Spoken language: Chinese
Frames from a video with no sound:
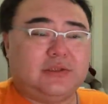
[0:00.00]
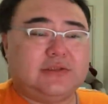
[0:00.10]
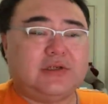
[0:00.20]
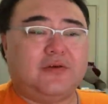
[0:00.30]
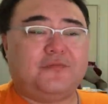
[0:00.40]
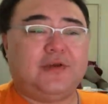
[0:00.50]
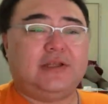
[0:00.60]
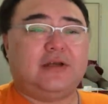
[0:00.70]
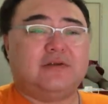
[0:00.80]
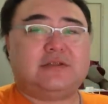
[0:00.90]
叫飞
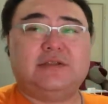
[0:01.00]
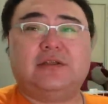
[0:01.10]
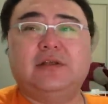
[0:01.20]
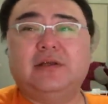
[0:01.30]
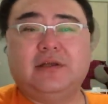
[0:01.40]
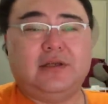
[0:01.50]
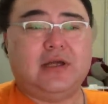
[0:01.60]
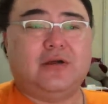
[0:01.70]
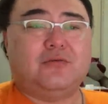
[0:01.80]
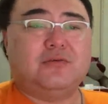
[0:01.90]
鸟尽，
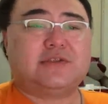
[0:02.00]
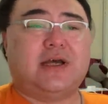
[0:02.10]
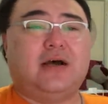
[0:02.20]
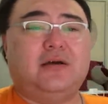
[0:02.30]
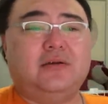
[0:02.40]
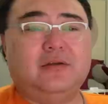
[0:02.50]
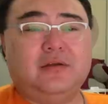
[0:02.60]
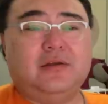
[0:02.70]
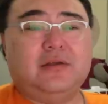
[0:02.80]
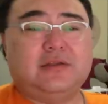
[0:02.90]
良弓藏，
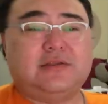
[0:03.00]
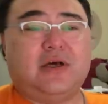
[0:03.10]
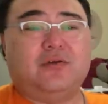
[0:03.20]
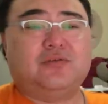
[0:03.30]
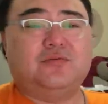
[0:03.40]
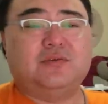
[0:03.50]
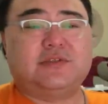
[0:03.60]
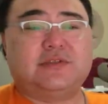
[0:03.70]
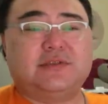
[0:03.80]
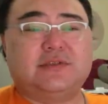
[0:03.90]
狡兔
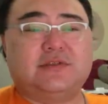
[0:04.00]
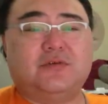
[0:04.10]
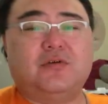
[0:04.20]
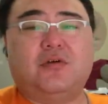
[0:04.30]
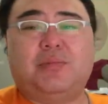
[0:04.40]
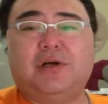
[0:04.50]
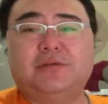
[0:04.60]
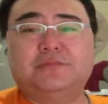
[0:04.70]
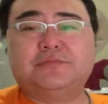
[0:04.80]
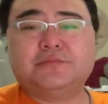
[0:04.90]
死，走狗
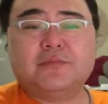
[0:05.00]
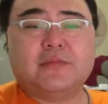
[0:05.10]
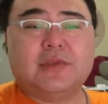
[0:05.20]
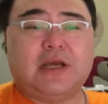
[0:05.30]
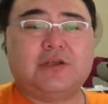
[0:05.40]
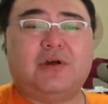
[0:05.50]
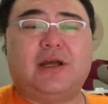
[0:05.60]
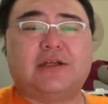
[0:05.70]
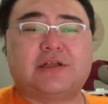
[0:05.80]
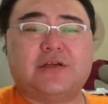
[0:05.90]
烹。他这
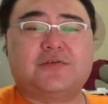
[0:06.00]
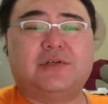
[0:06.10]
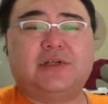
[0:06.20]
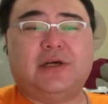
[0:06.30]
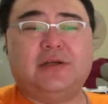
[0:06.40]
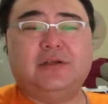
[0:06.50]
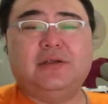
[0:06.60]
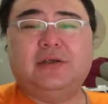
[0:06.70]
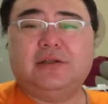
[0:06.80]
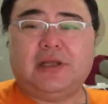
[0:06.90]
话给谁说的呢？
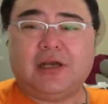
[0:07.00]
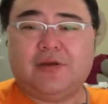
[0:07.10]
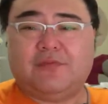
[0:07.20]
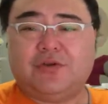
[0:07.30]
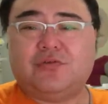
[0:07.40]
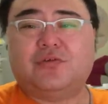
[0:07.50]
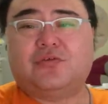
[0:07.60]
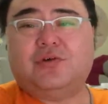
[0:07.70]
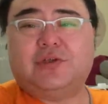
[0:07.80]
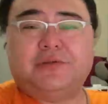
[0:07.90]
他给文仲
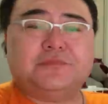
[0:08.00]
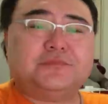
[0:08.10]
说的。